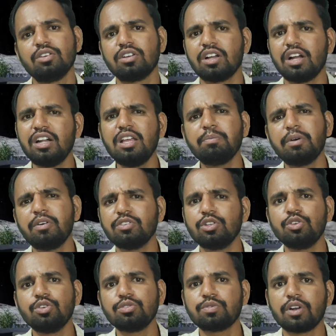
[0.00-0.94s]
கண்டிப்பாக வந்து
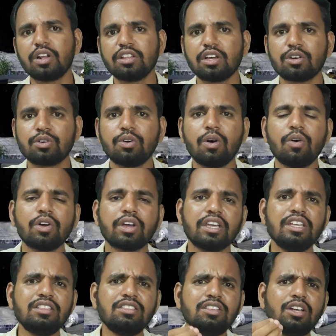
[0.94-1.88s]
யூஸ்ஃபுல்லாக தான் இருக்கும் ஓகே
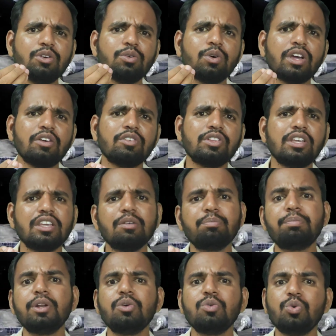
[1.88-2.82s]
இந்த குகை வந்து
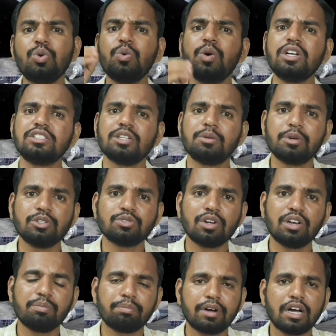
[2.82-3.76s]
எப்படி உருவாச்சு அப்படின்னு
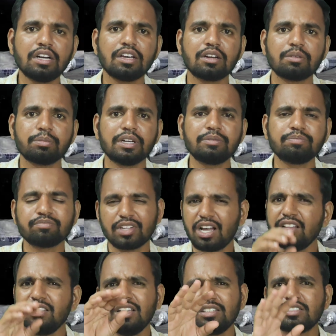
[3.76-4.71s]
சொல்லி பார்க்குறப்ப
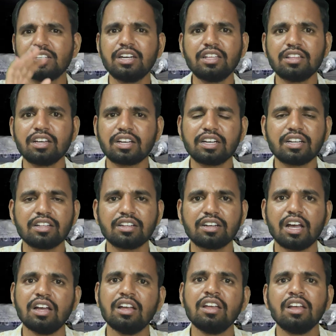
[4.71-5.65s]
அதே ஸ்டடி தான் கிட்டத்தட்ட
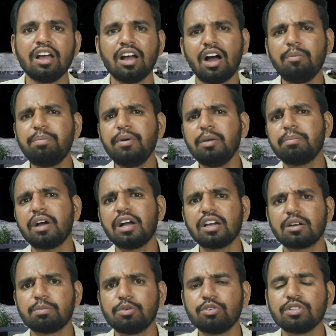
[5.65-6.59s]
அப்படி
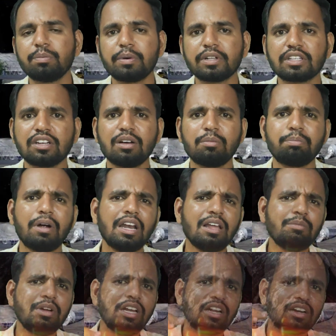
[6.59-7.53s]
பார்க்குறப்ப வந்து பார்த்திங்கன்னா பல
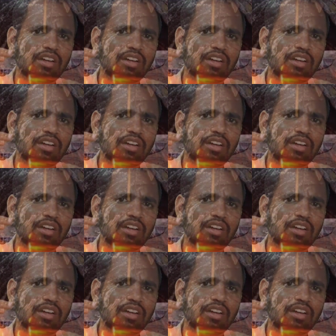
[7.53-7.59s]
மில்லியன்